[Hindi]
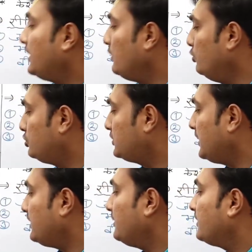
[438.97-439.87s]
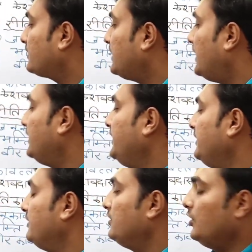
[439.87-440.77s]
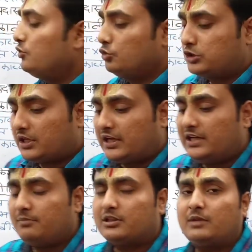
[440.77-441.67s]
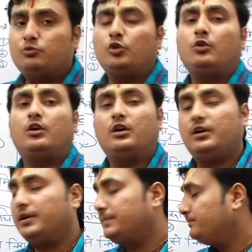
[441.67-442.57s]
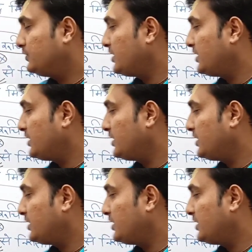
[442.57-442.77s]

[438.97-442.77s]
कि उत्तरकालीन उत्तरकालीन मतलब जो आ,